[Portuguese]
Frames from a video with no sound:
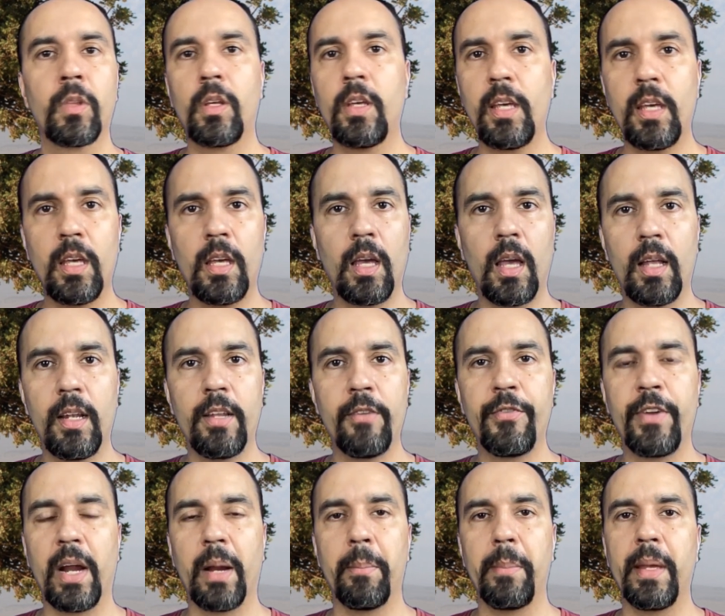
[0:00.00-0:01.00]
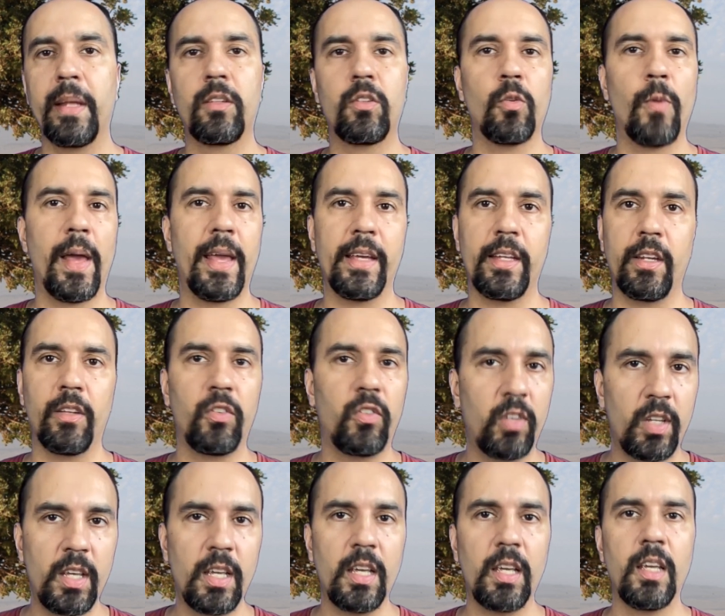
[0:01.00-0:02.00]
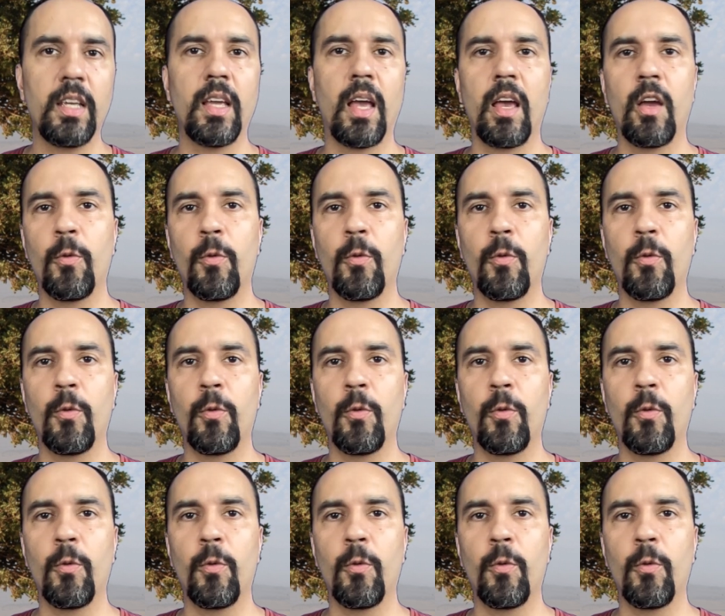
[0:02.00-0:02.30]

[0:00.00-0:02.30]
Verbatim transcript: que livre-arbítrio é heresia,